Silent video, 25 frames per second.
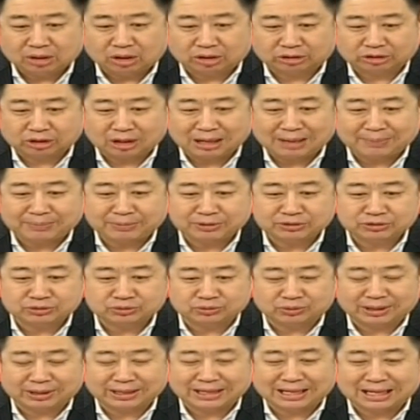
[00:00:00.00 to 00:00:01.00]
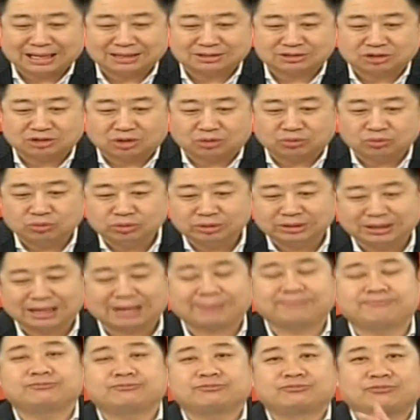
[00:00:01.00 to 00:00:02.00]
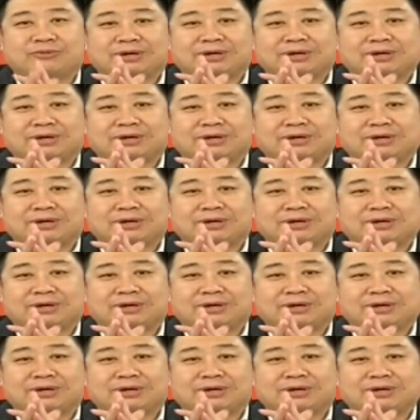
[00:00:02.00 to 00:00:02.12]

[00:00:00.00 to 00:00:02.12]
ขอต้อนรับเข้าสู่รายการ 2 หุ้นครับ